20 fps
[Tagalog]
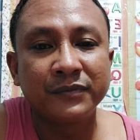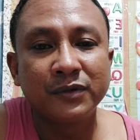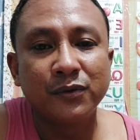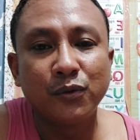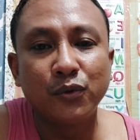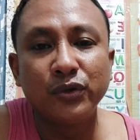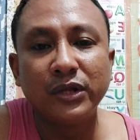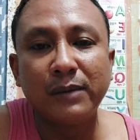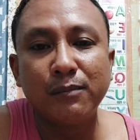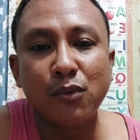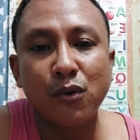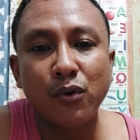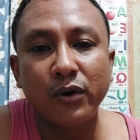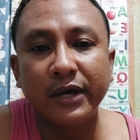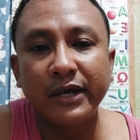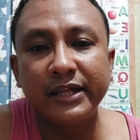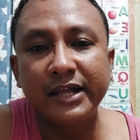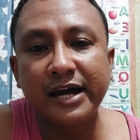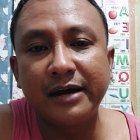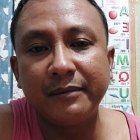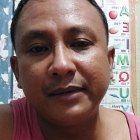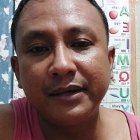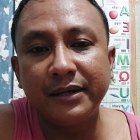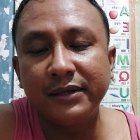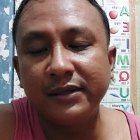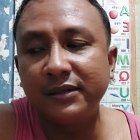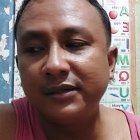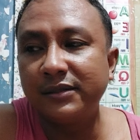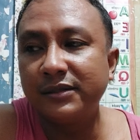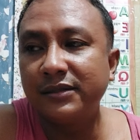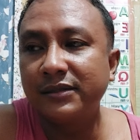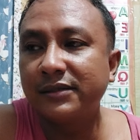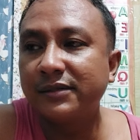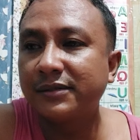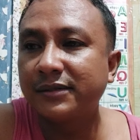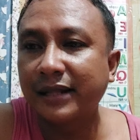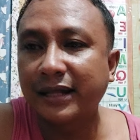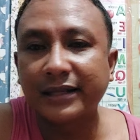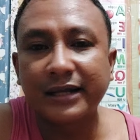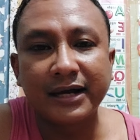Unang booking namin,
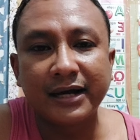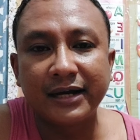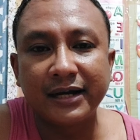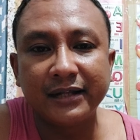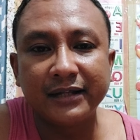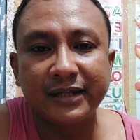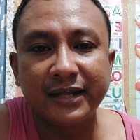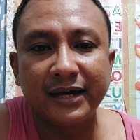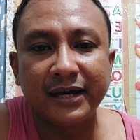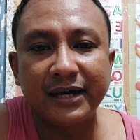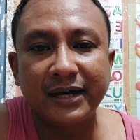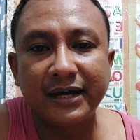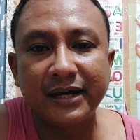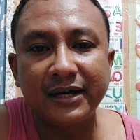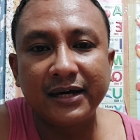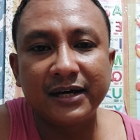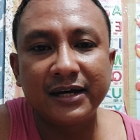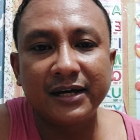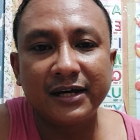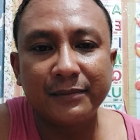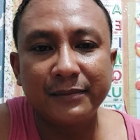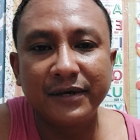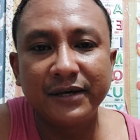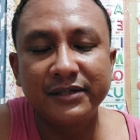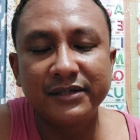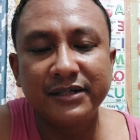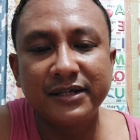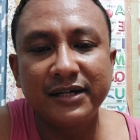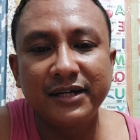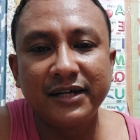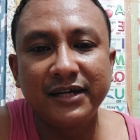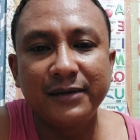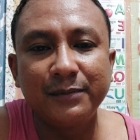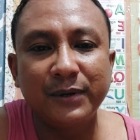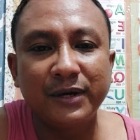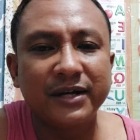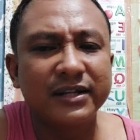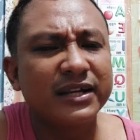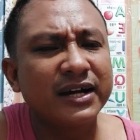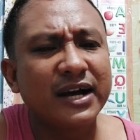lang talaga kami kasi
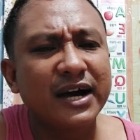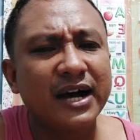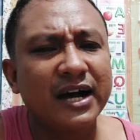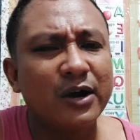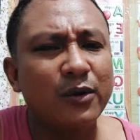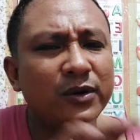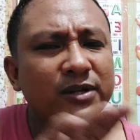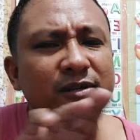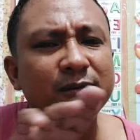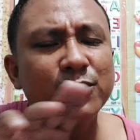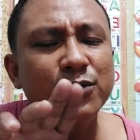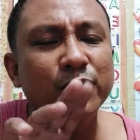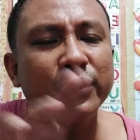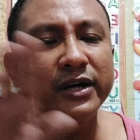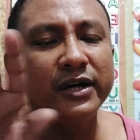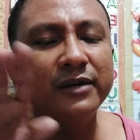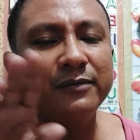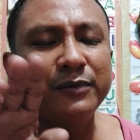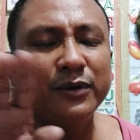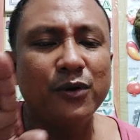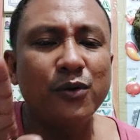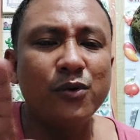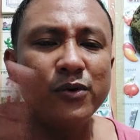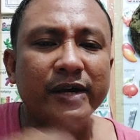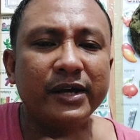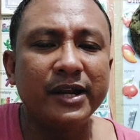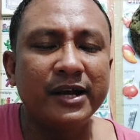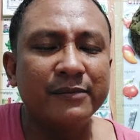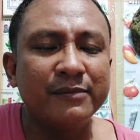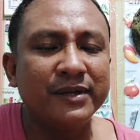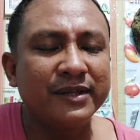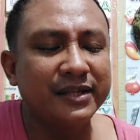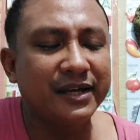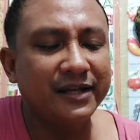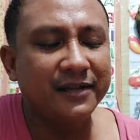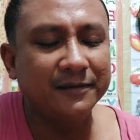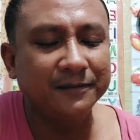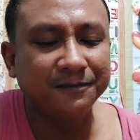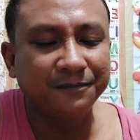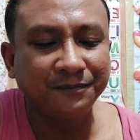parang nagagawan sa booking. Pero okay lang man din.